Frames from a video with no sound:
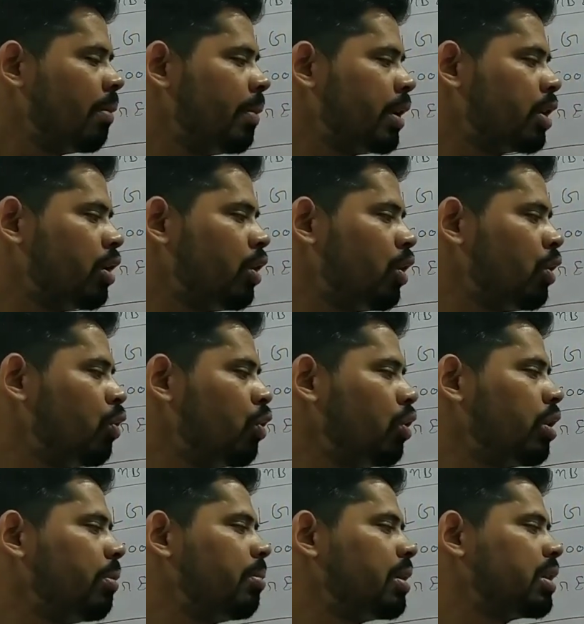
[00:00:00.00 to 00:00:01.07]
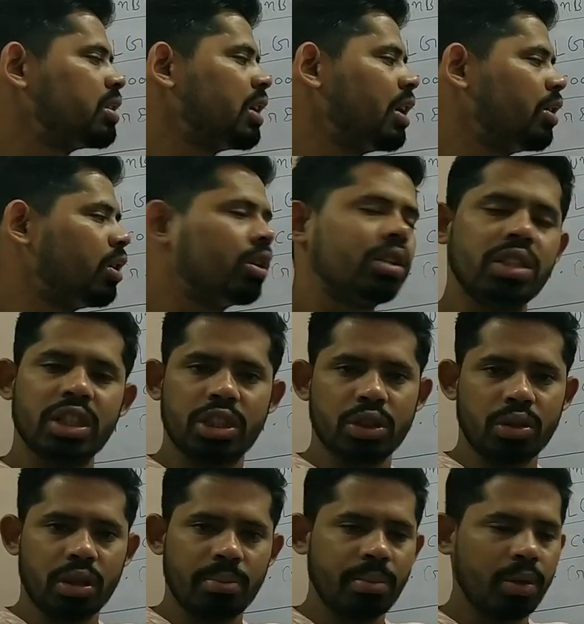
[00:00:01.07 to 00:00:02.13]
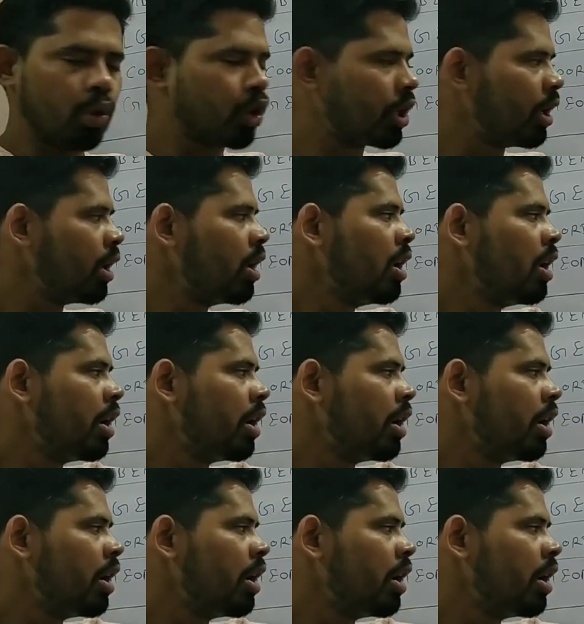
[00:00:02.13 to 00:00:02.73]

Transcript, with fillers: बट ऑल होल नंबर्स आर नॉट नेचुरल नंबर ओके